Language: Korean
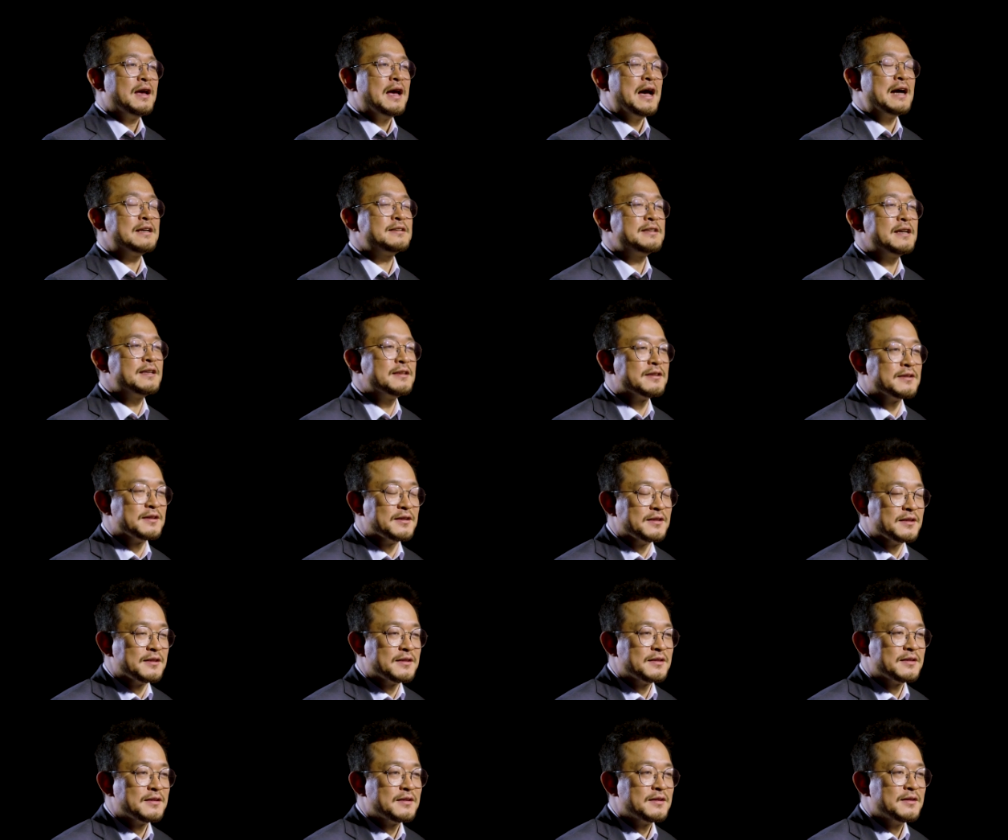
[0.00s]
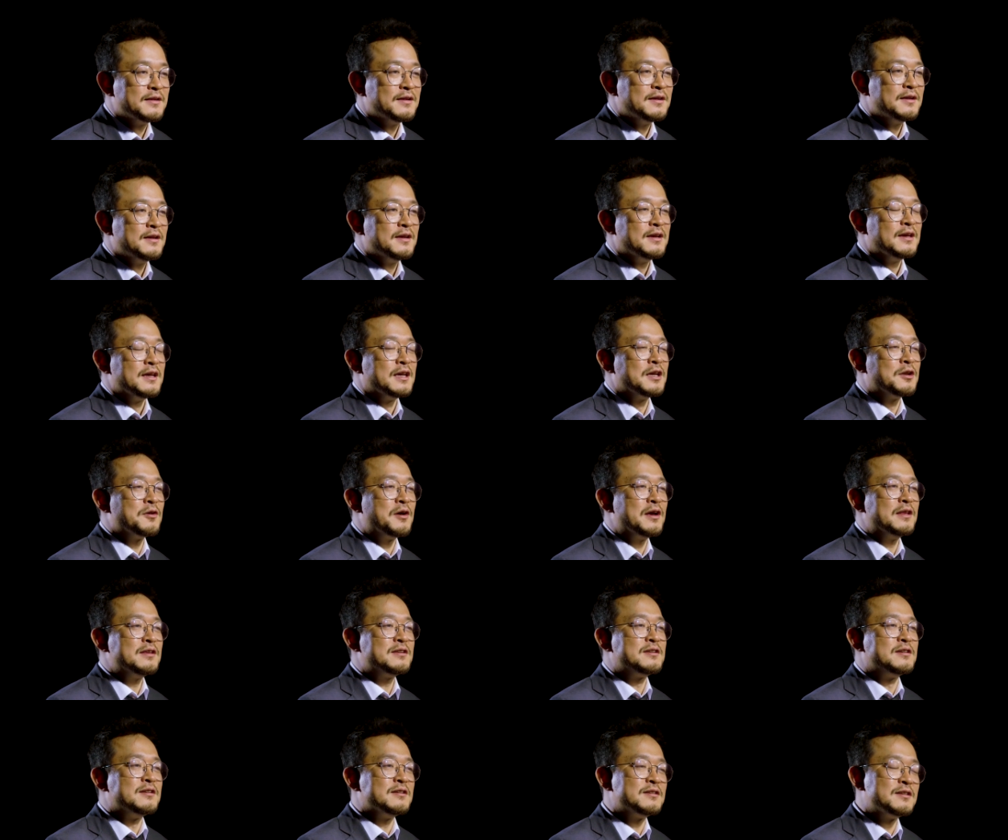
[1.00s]
학생들은
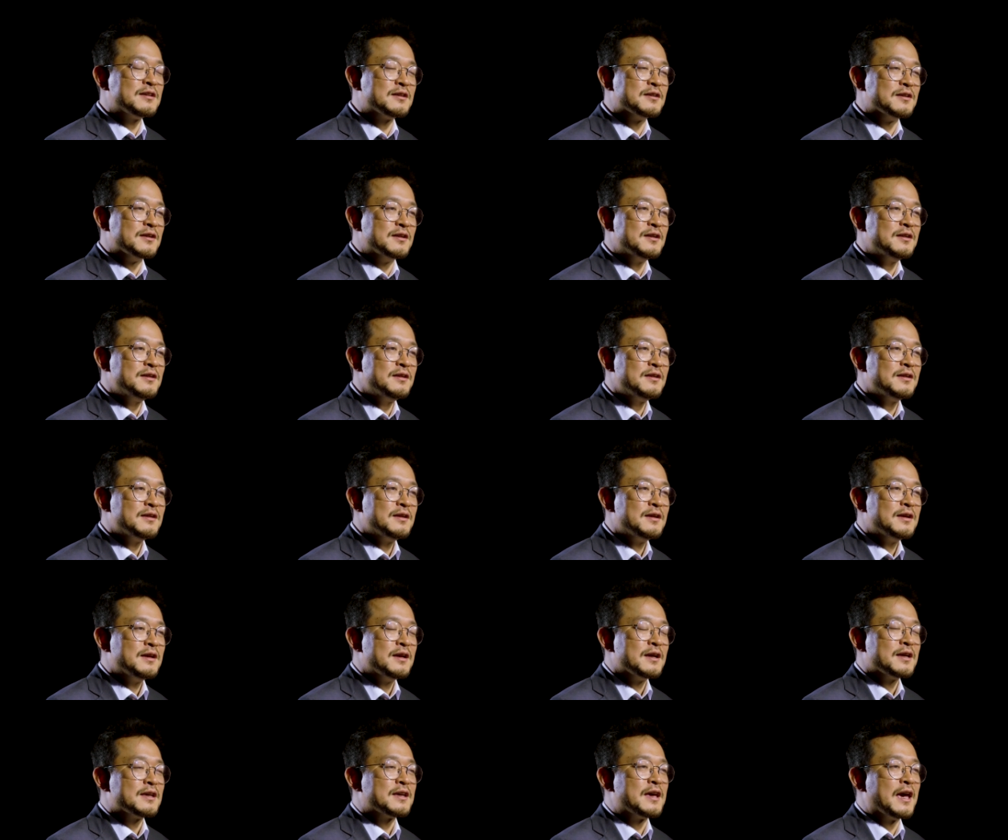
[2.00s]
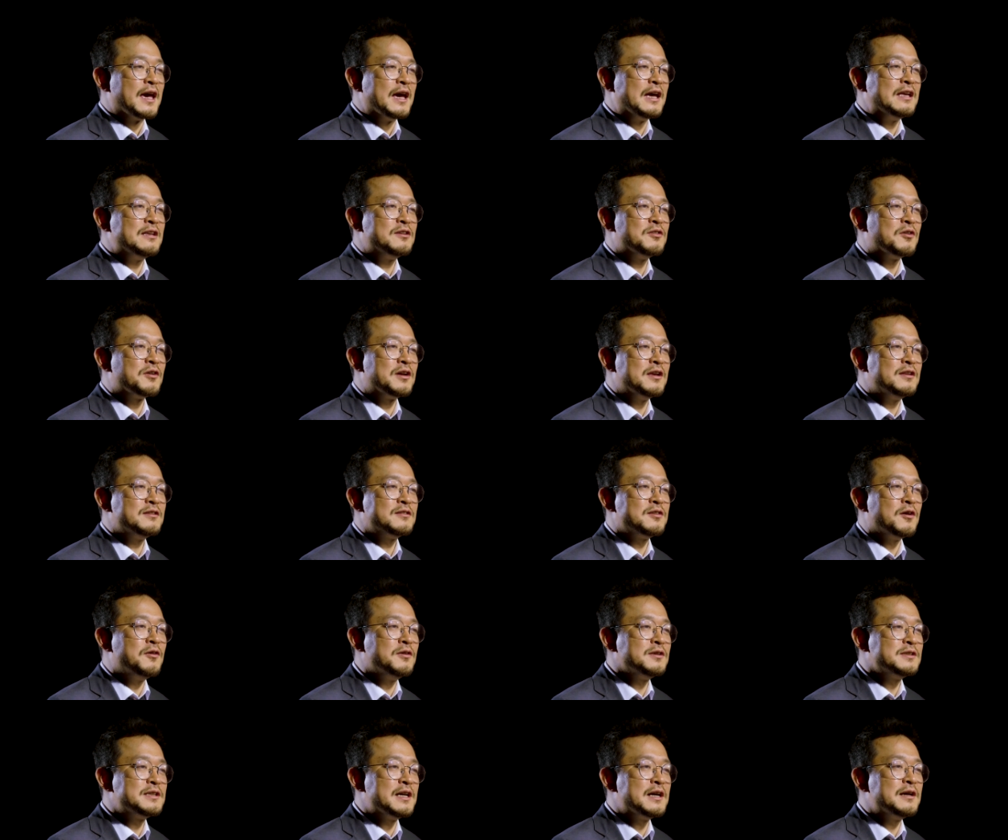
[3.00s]
이러한 지식을 개인적인
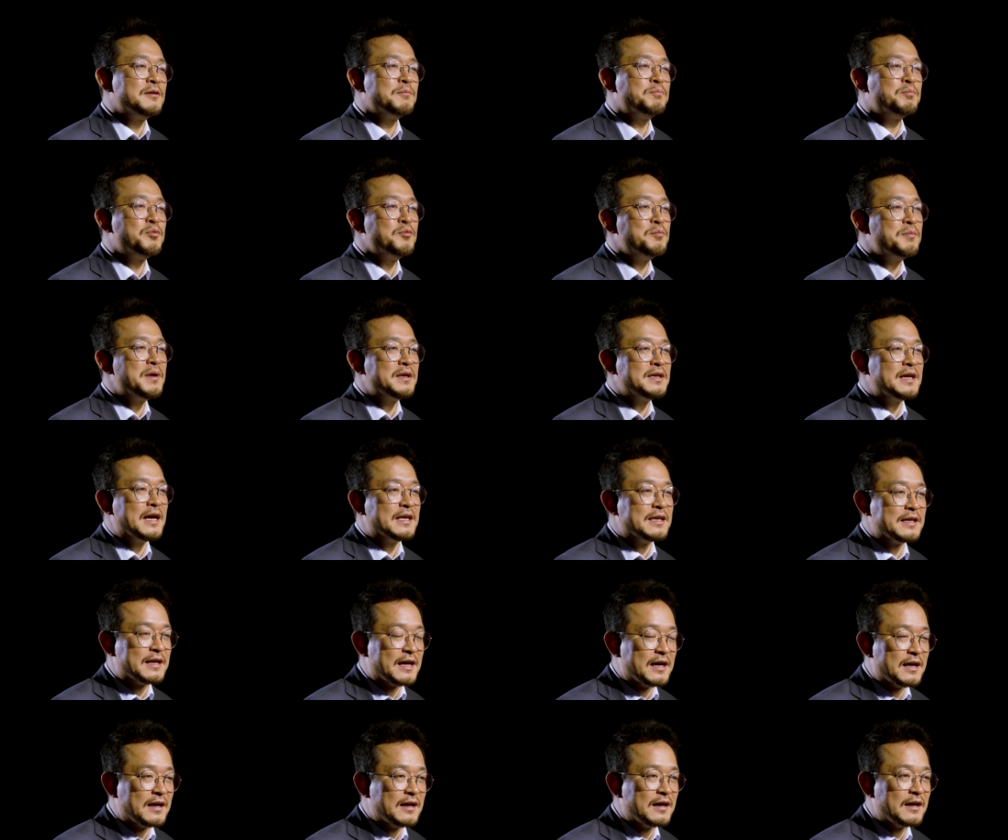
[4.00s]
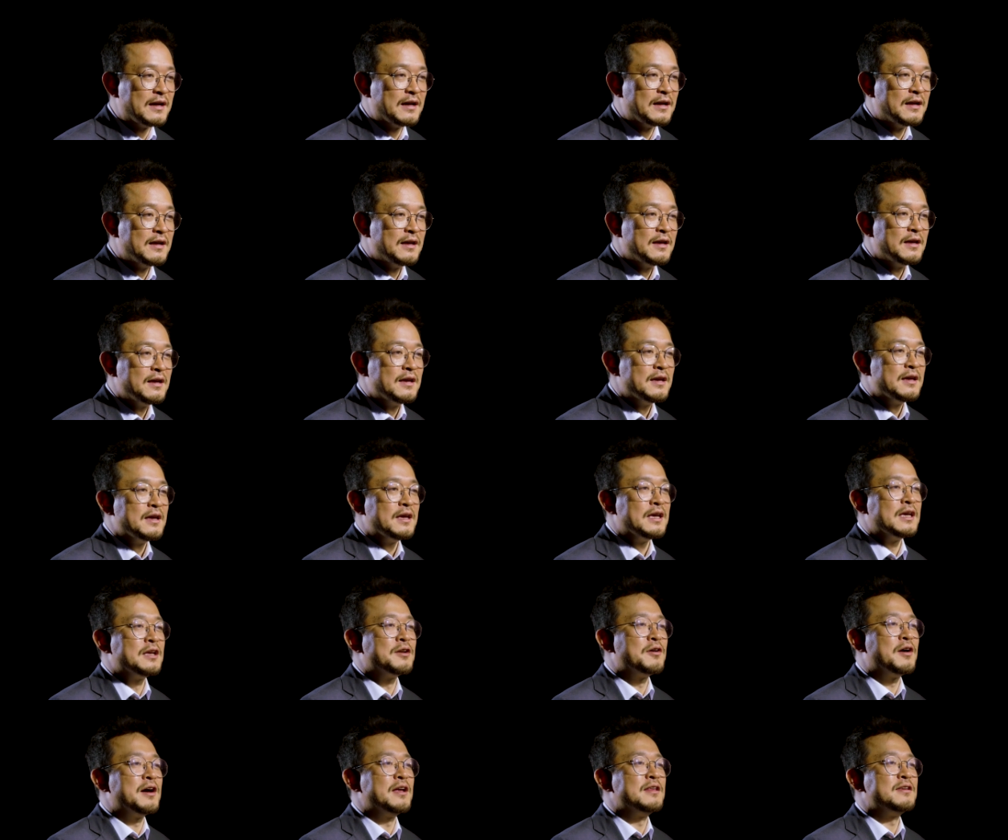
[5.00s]
성장뿐만이 아니라
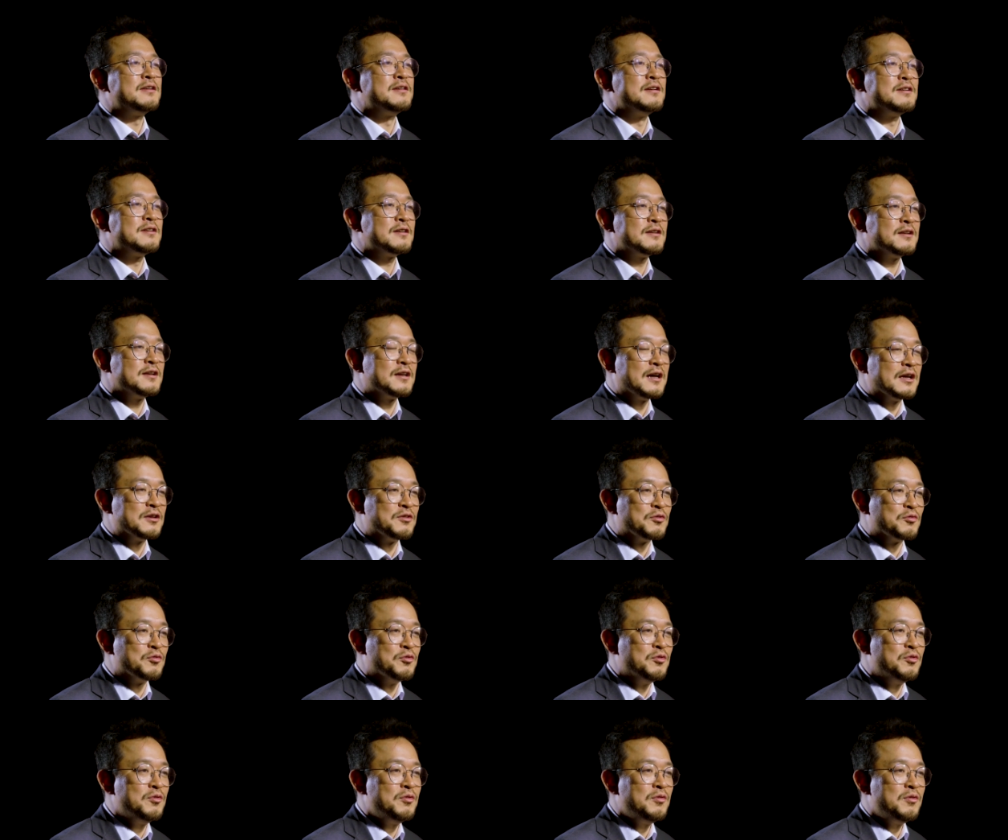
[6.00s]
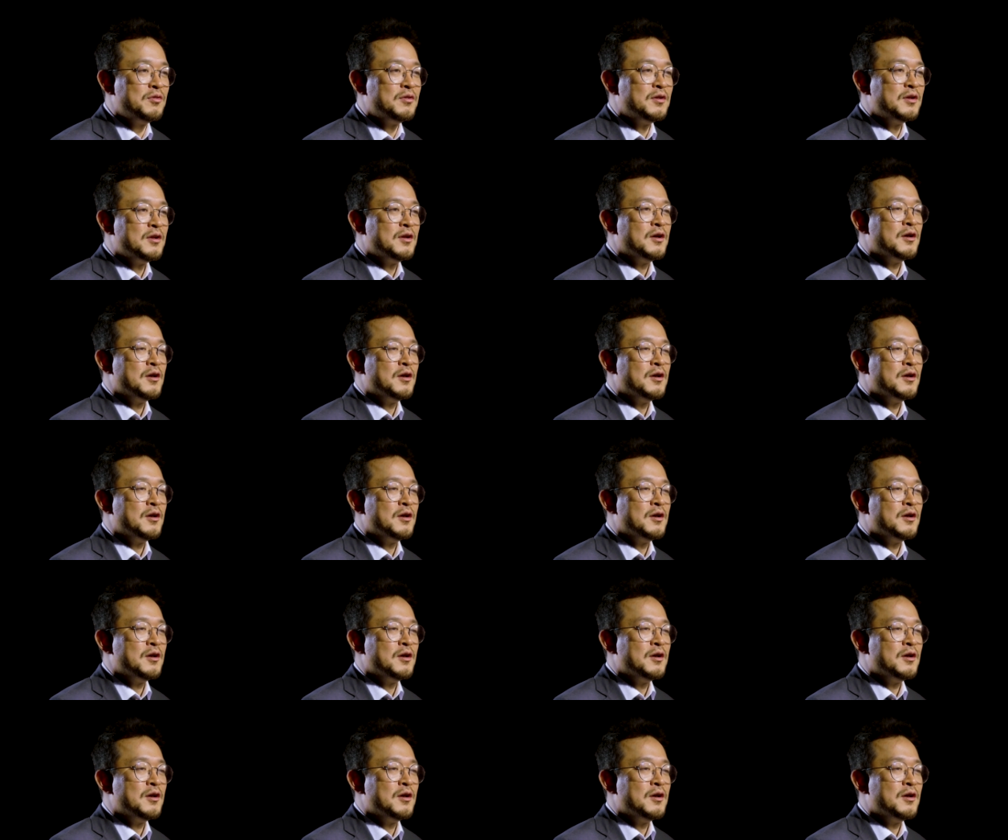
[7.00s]
이러한 지식을 가지고